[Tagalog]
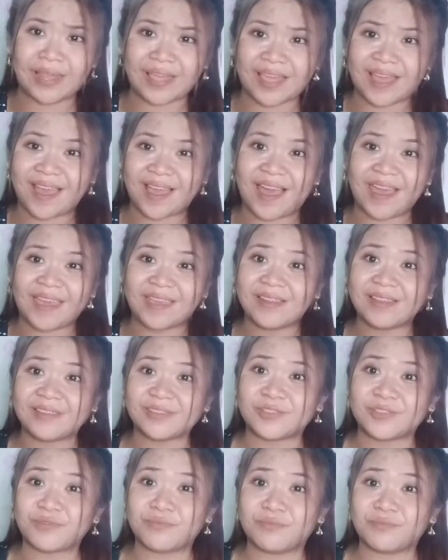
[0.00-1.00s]
At kagaya na,
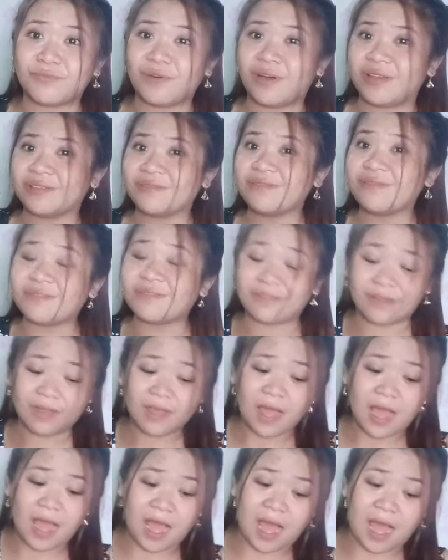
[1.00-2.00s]
sinubukan ko.
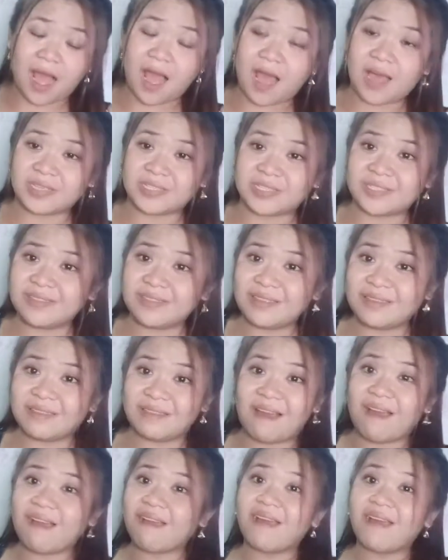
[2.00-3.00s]
Ang astig,
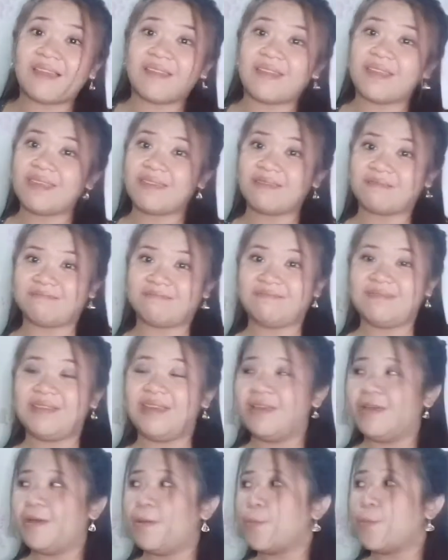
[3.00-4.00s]
ang galing.
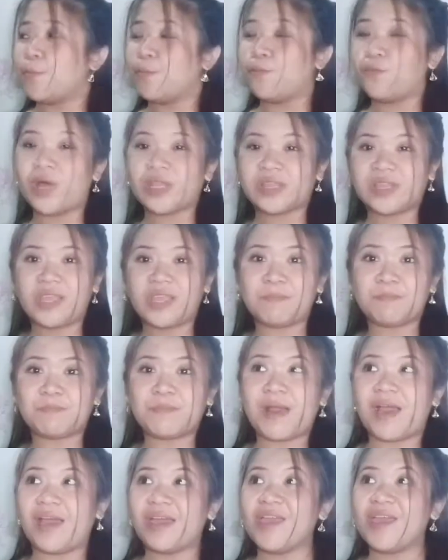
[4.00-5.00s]
What if
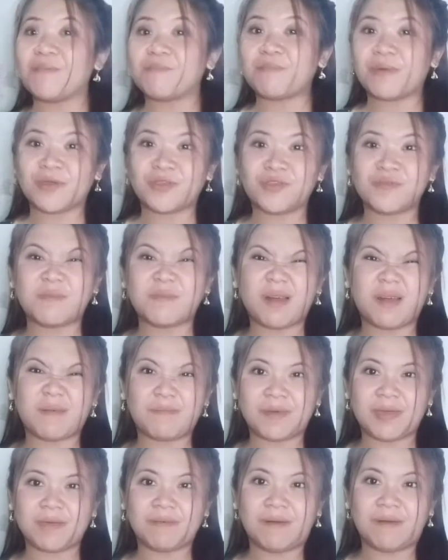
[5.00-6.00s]
pa kaya pag yung mga
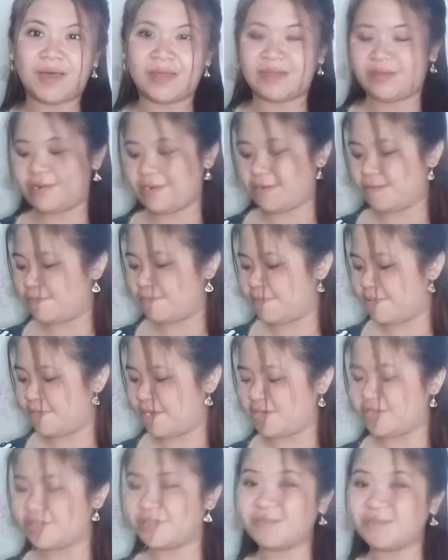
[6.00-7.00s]
500
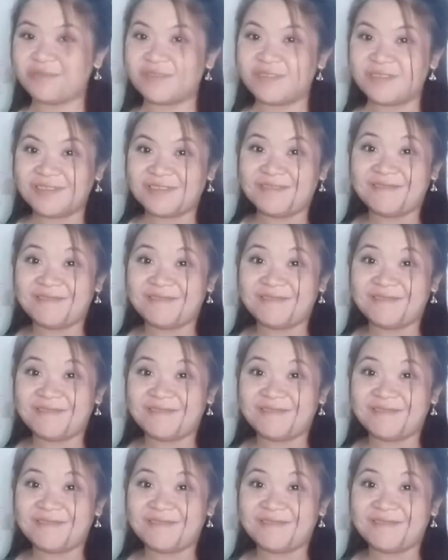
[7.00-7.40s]
plus, no?